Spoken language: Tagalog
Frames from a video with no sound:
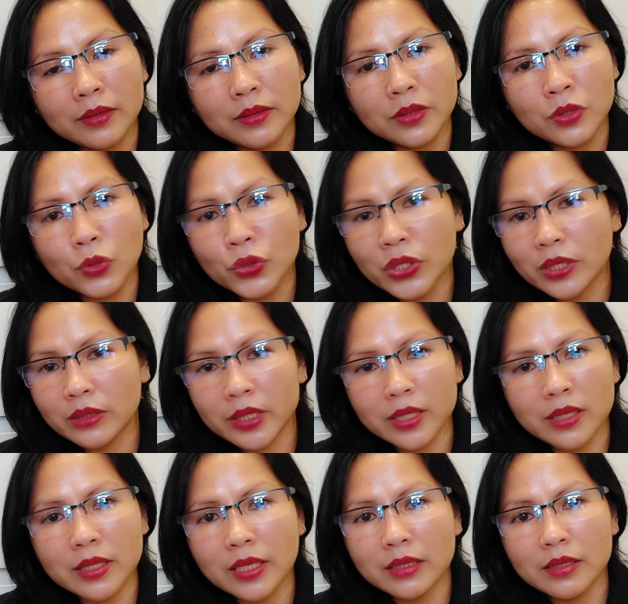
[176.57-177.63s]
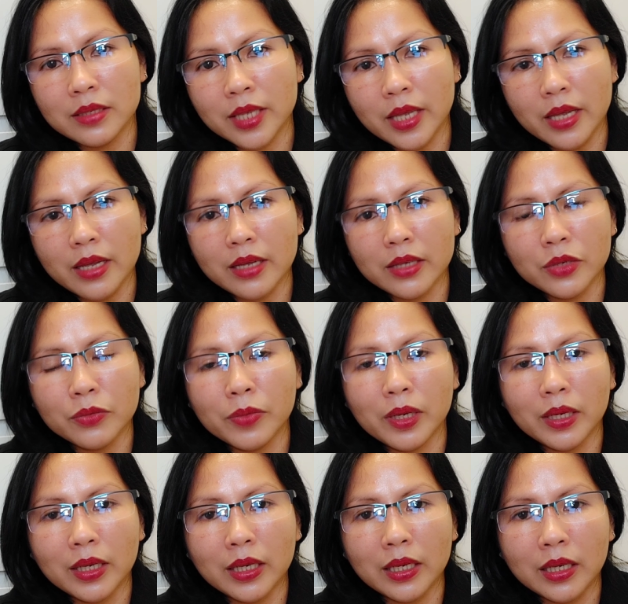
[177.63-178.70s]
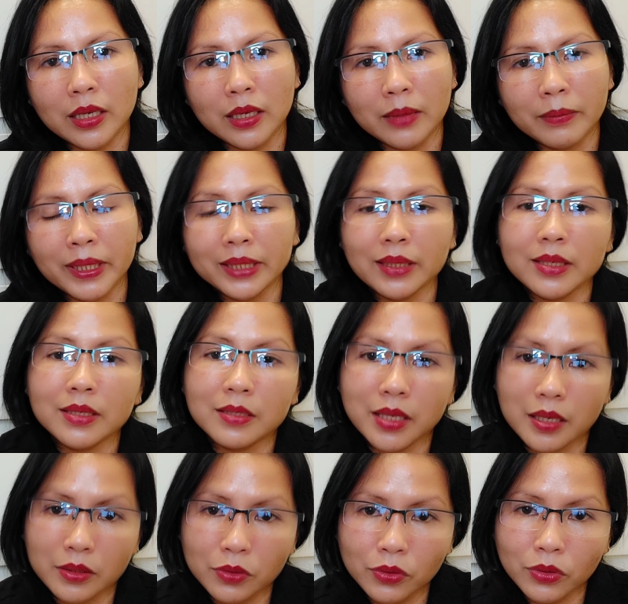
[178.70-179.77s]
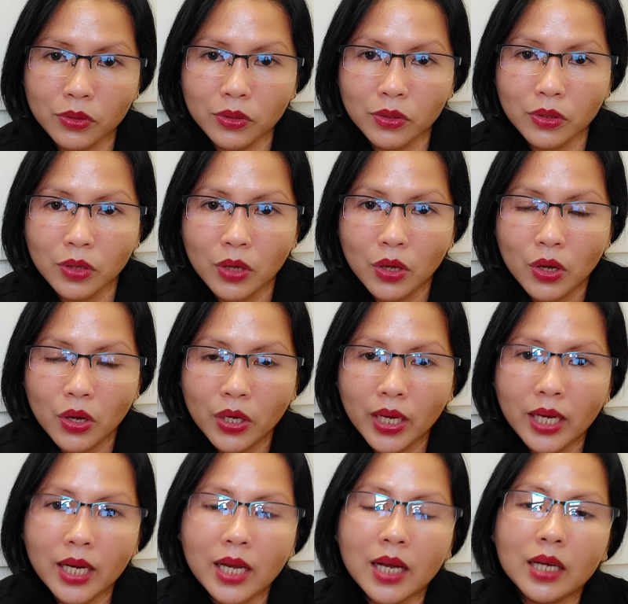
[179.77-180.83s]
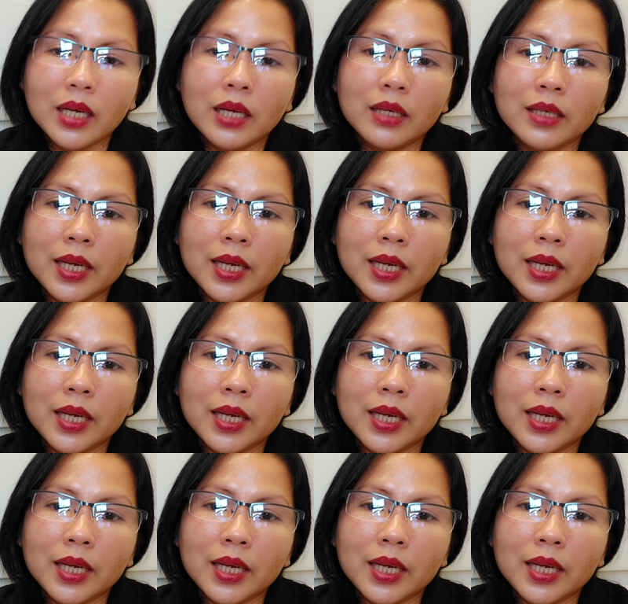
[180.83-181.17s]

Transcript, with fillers: social distancing, yung mga batas dito. Kailangan